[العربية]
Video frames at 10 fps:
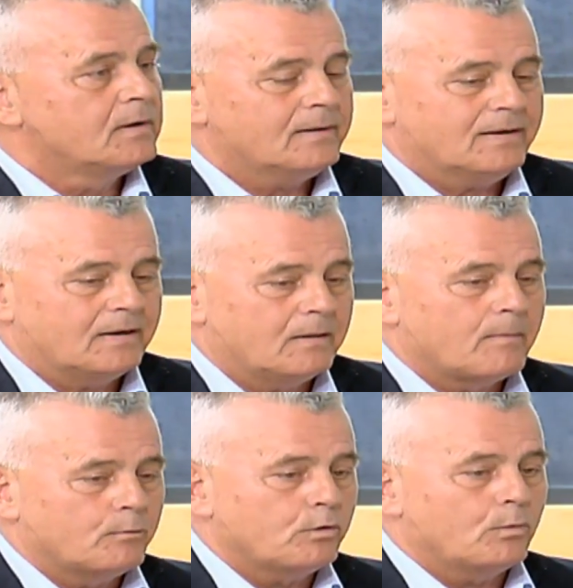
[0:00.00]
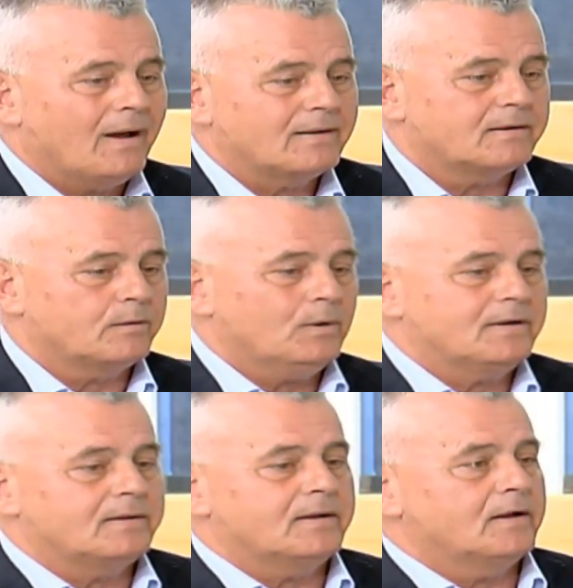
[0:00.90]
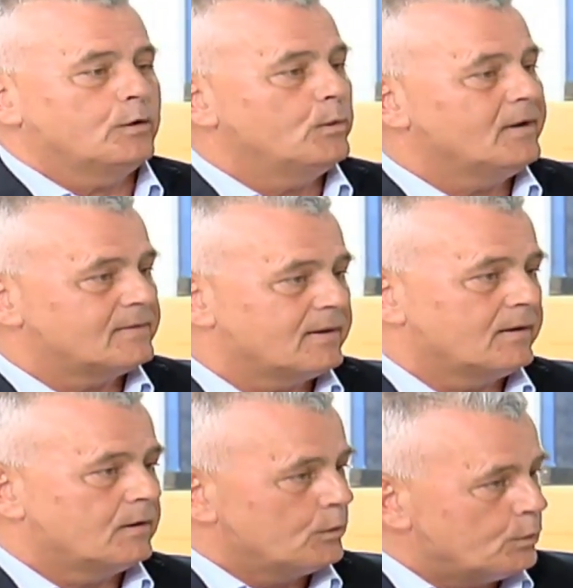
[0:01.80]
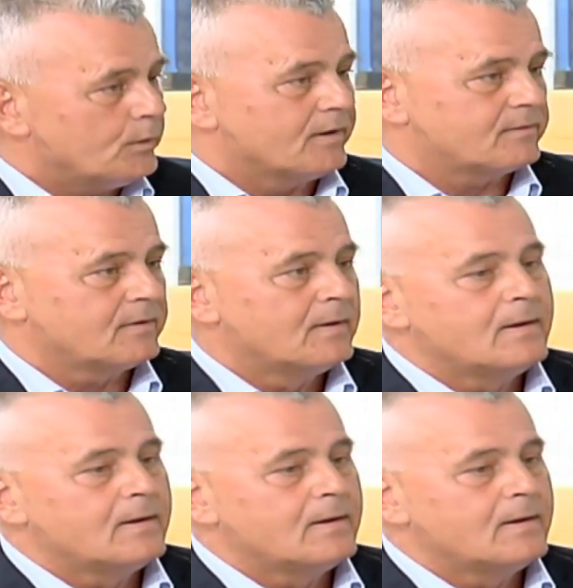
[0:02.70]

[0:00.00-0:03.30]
نحن لما بنقول وحده وحده يعني يونيتي يونيت